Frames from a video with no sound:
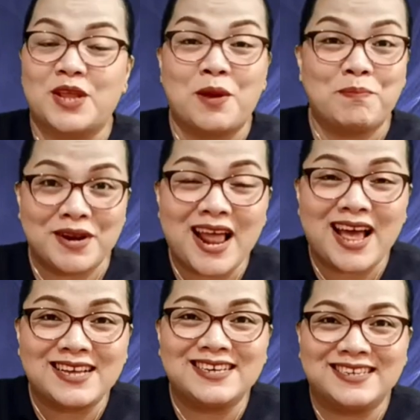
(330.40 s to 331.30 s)
Pernah
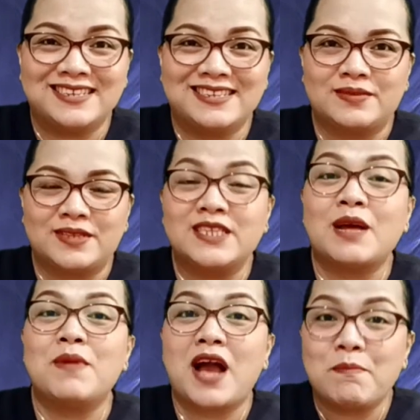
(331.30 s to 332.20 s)
nge kita
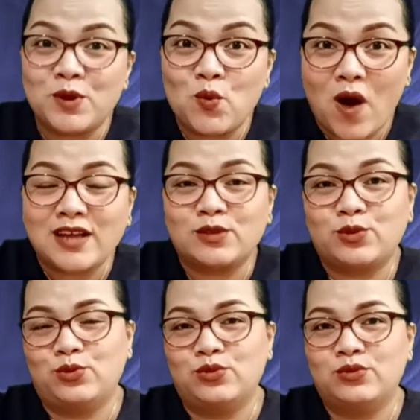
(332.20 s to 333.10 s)
mengambil
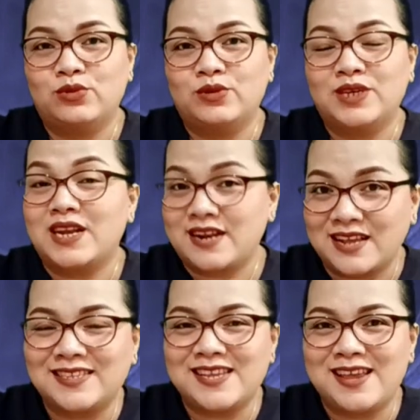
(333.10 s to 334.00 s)
waktu karena
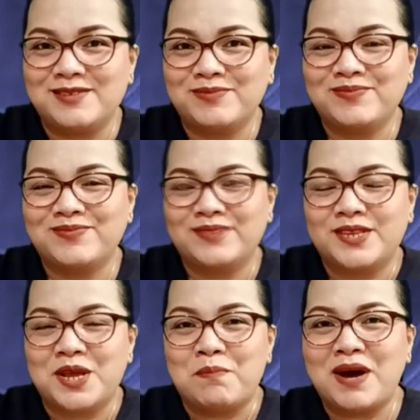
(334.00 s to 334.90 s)
sih.
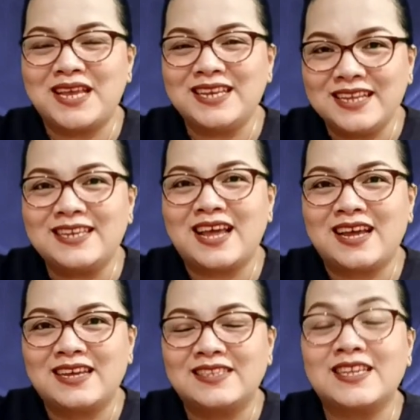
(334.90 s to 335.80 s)
Bagi
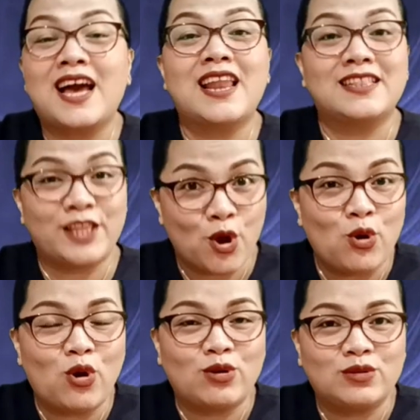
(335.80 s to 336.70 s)
Nina, skala
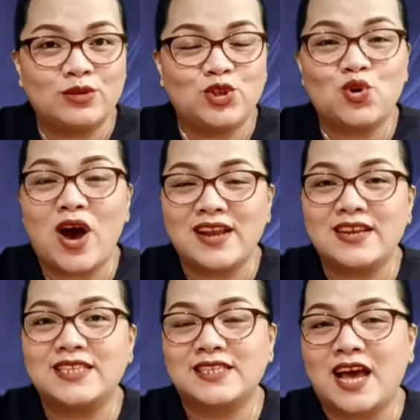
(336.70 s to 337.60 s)
teolog
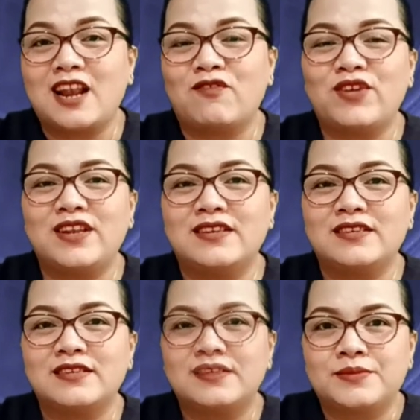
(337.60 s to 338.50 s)
Johannes Calvin,
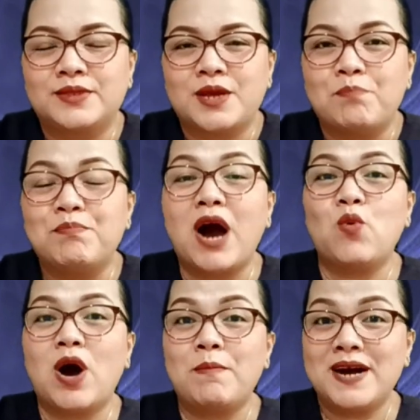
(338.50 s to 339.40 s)

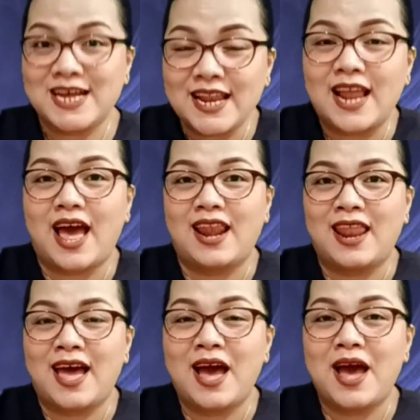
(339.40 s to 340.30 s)
bahwa mengenal
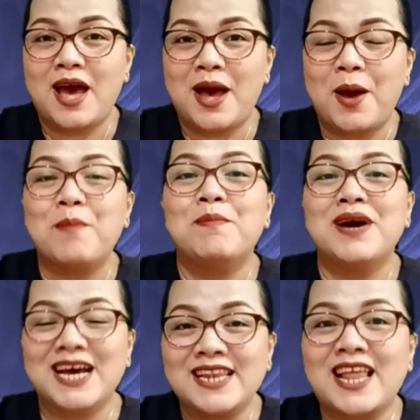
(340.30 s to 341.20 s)
Allah,
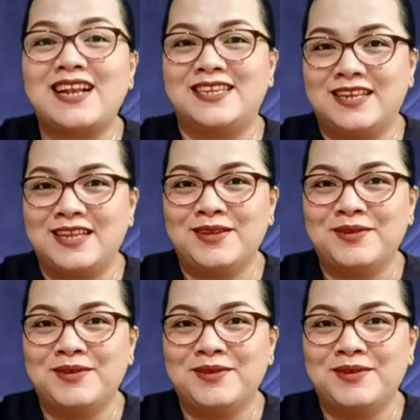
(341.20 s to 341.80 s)
mengenal diri,